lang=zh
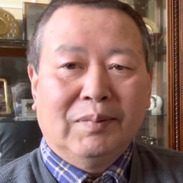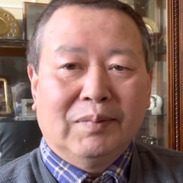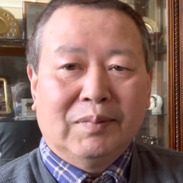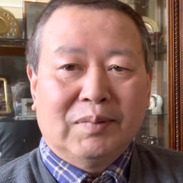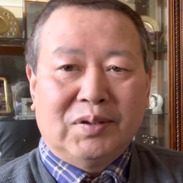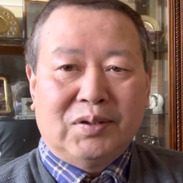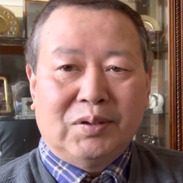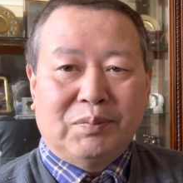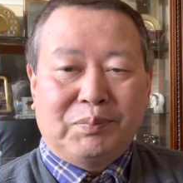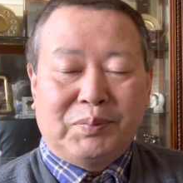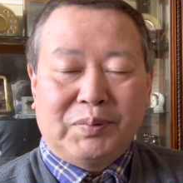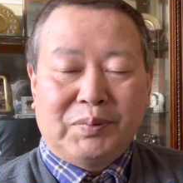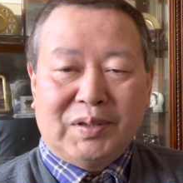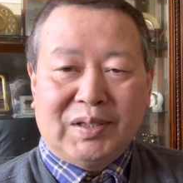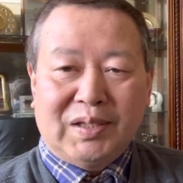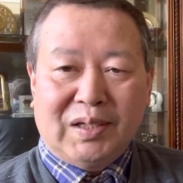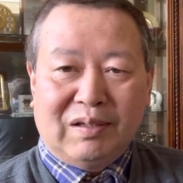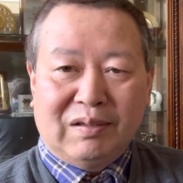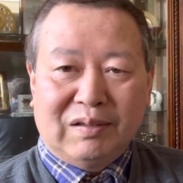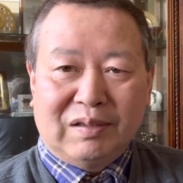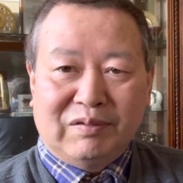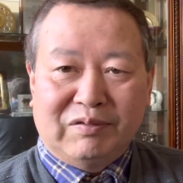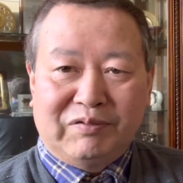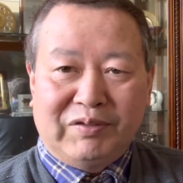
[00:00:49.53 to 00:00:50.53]
就不
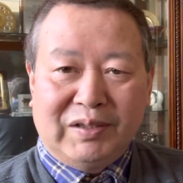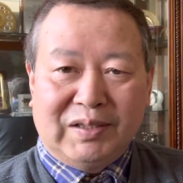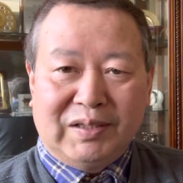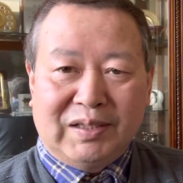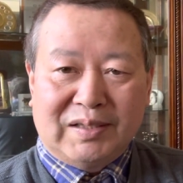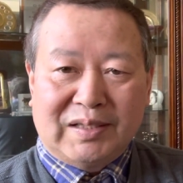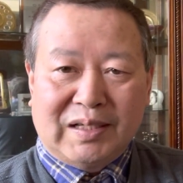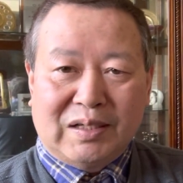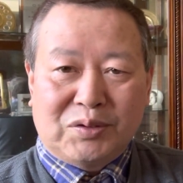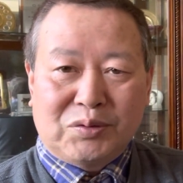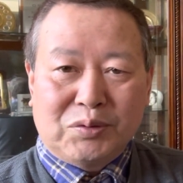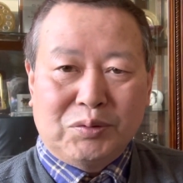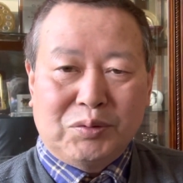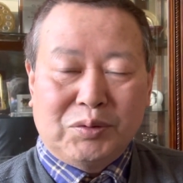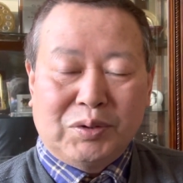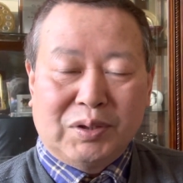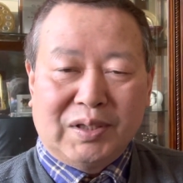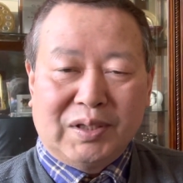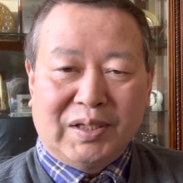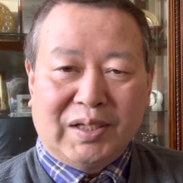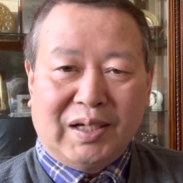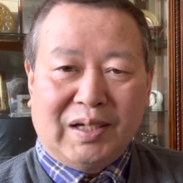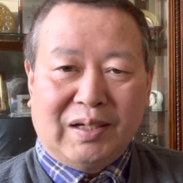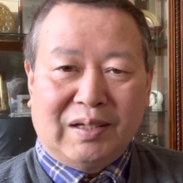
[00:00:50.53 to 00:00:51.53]
像非得在中国
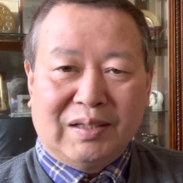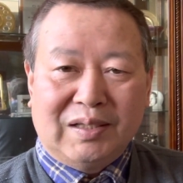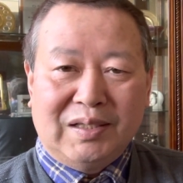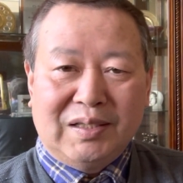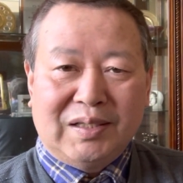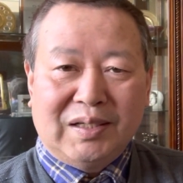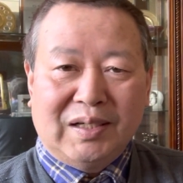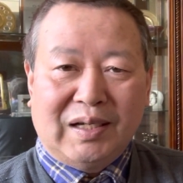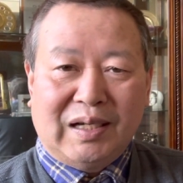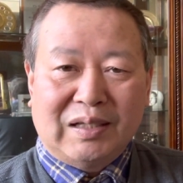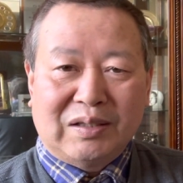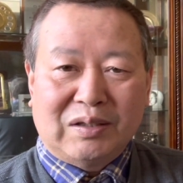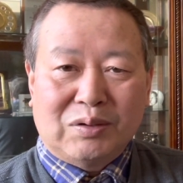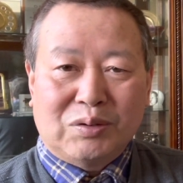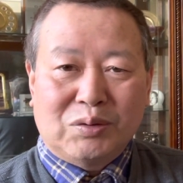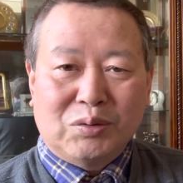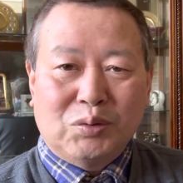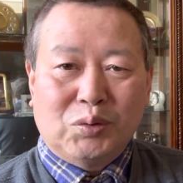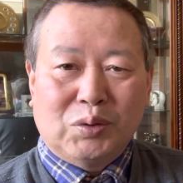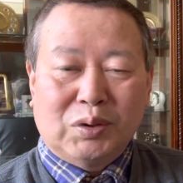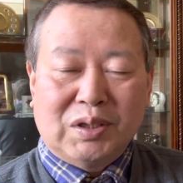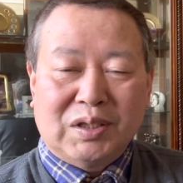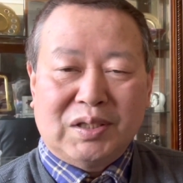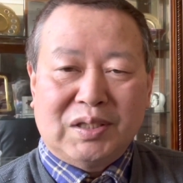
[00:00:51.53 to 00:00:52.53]
那样一切按照中
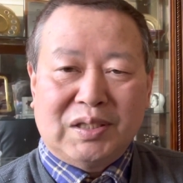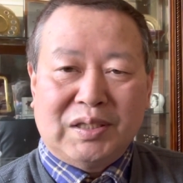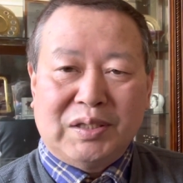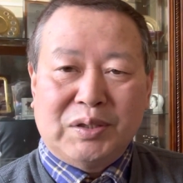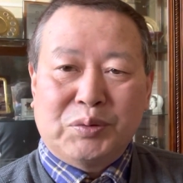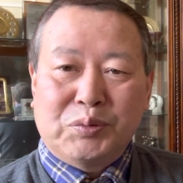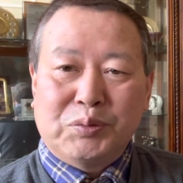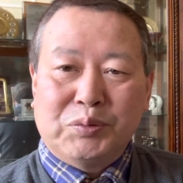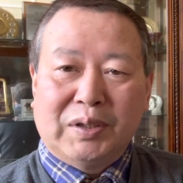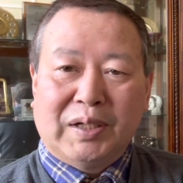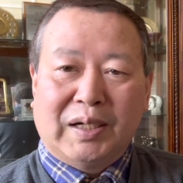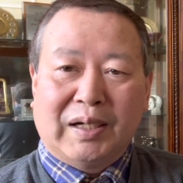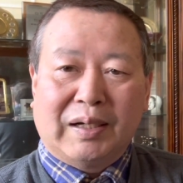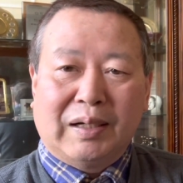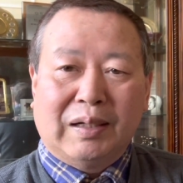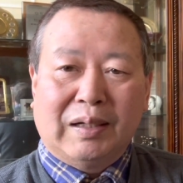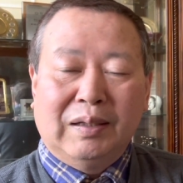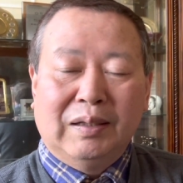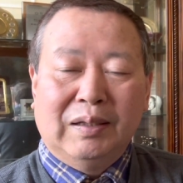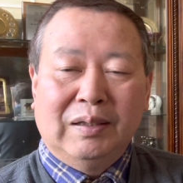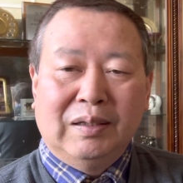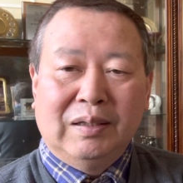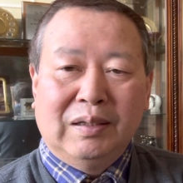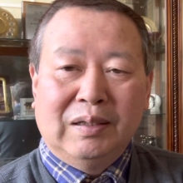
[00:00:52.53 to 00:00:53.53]
国的习俗来，
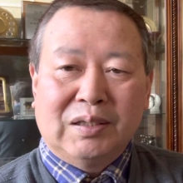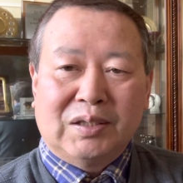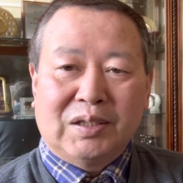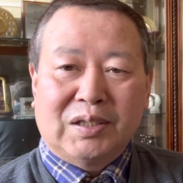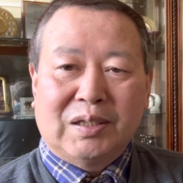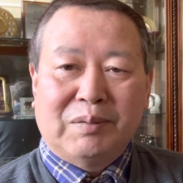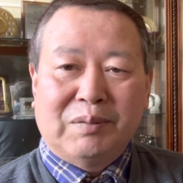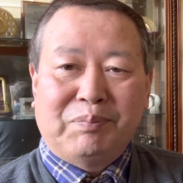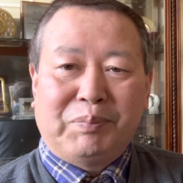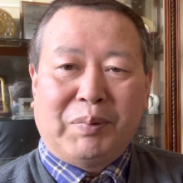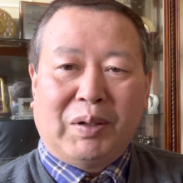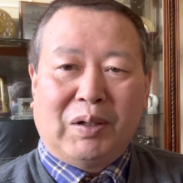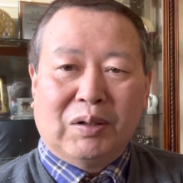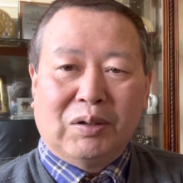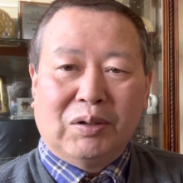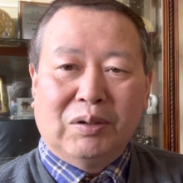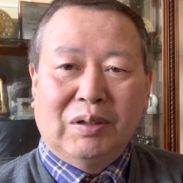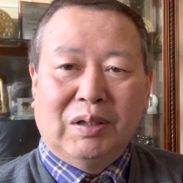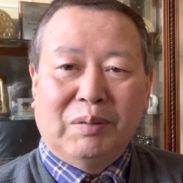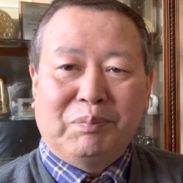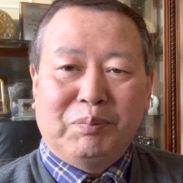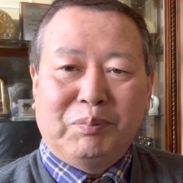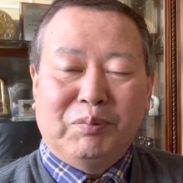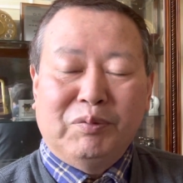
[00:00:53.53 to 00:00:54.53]
只是保留
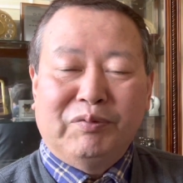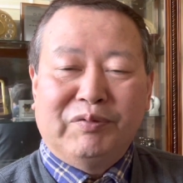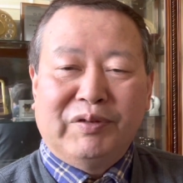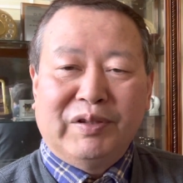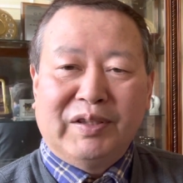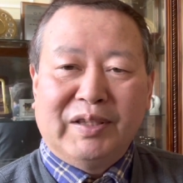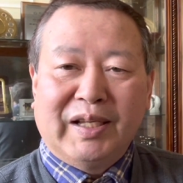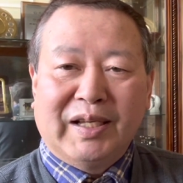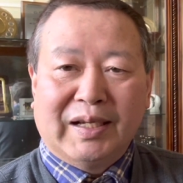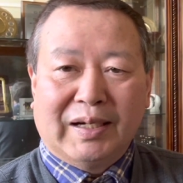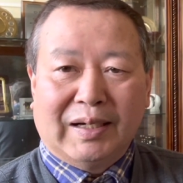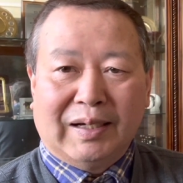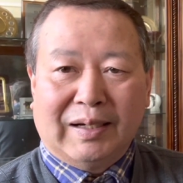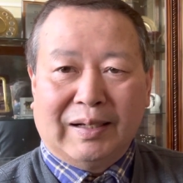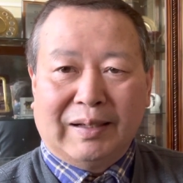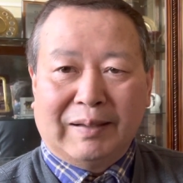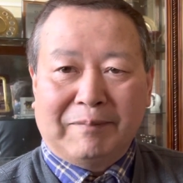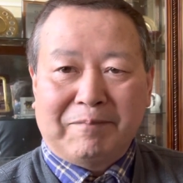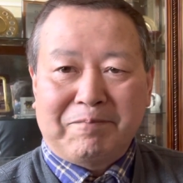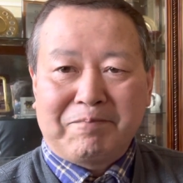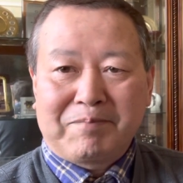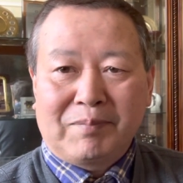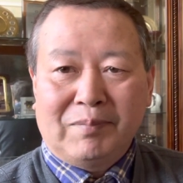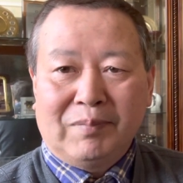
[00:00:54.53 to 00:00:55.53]
了部分内涵。